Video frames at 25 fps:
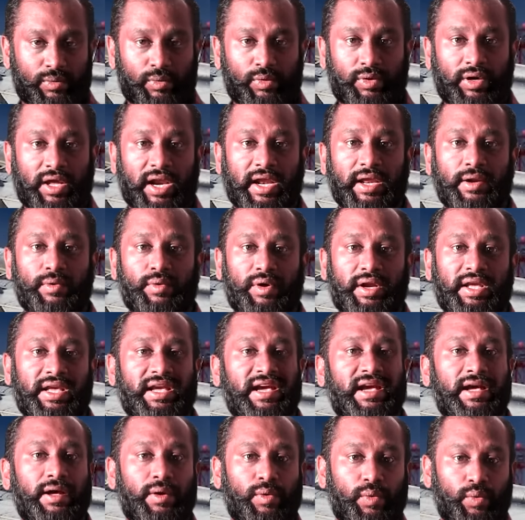
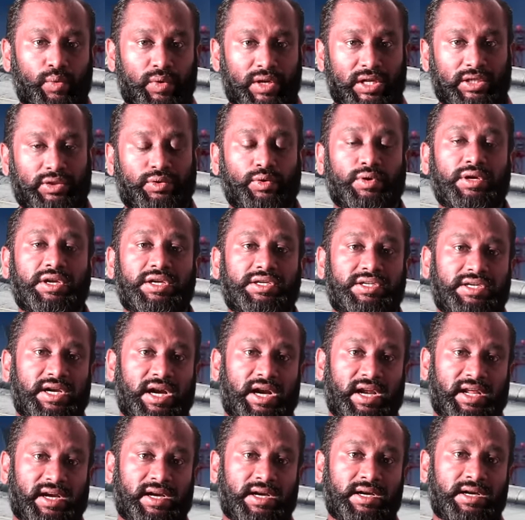உக்ரைனுடைய உர
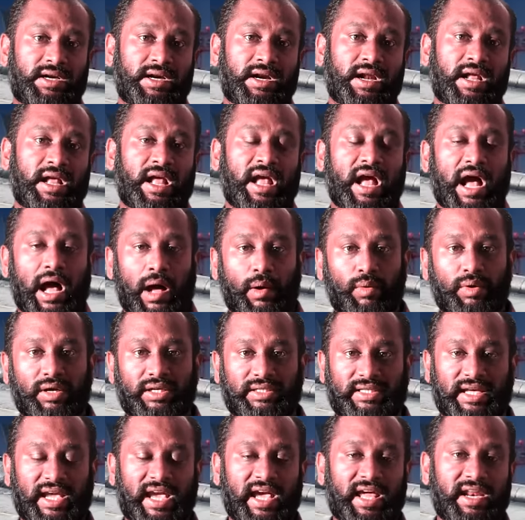தொழிற்சாலைகள்
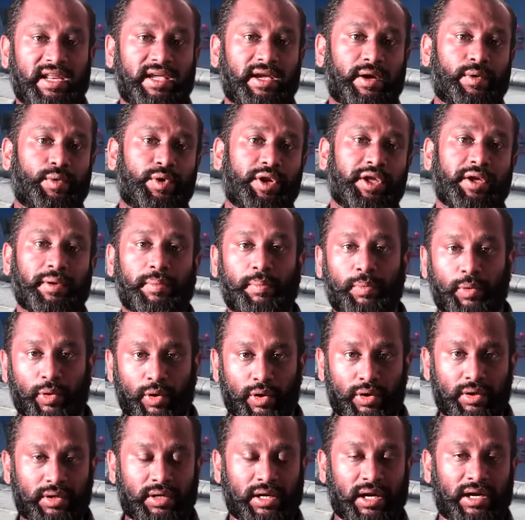அவங்க தயாரிக்கக்கூடிய
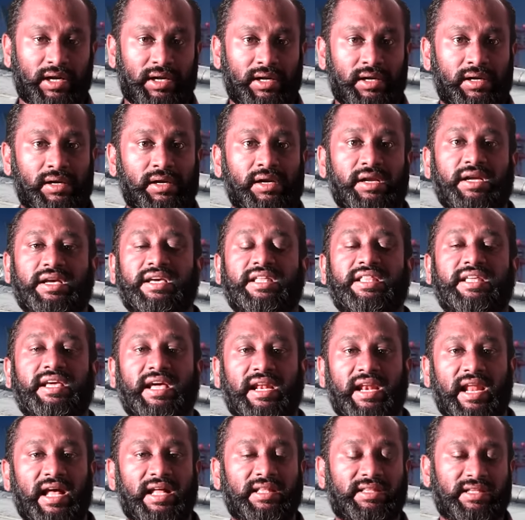பொருட்கள் இது
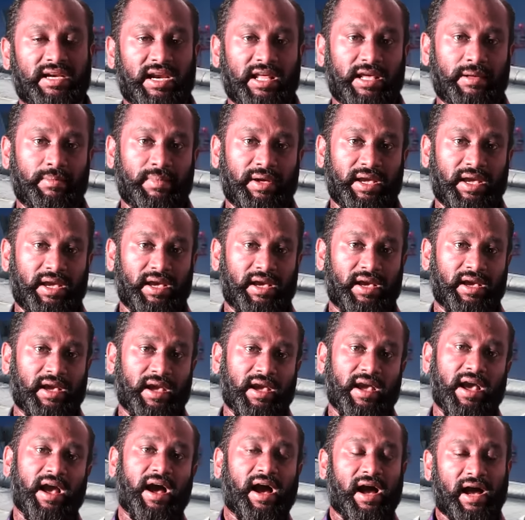எல்லாத்துலேயுமே
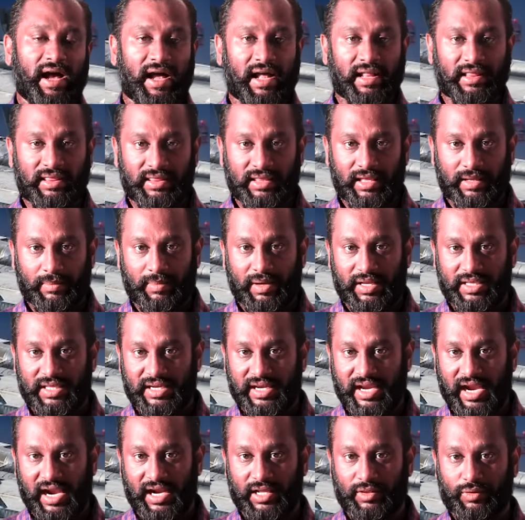அந்த
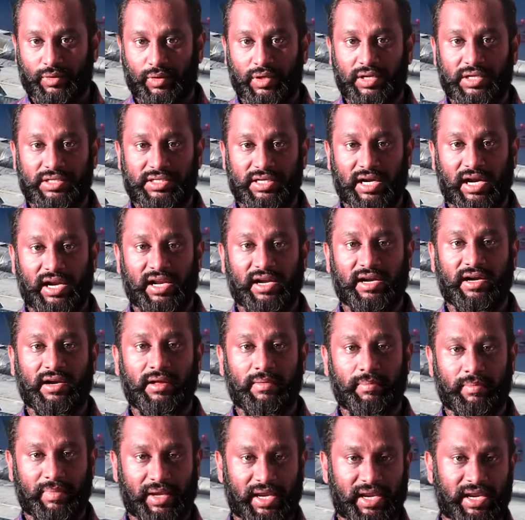மாதிரியான
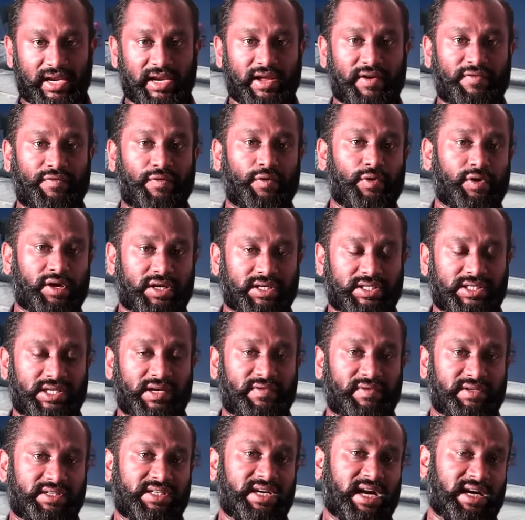தொழிற்சாலைகளை மெயினாக
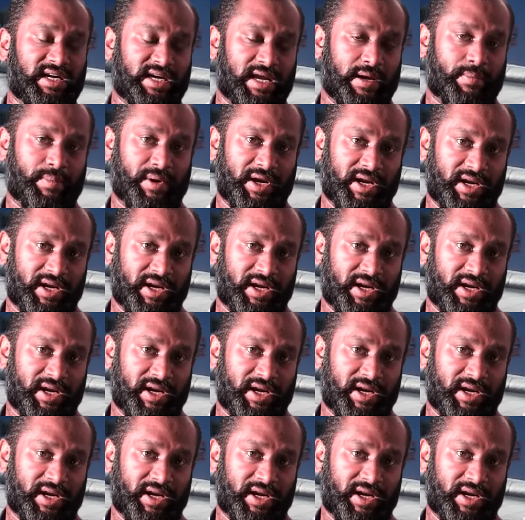ஃபோக்கஸாக வச்சு அட்டாக்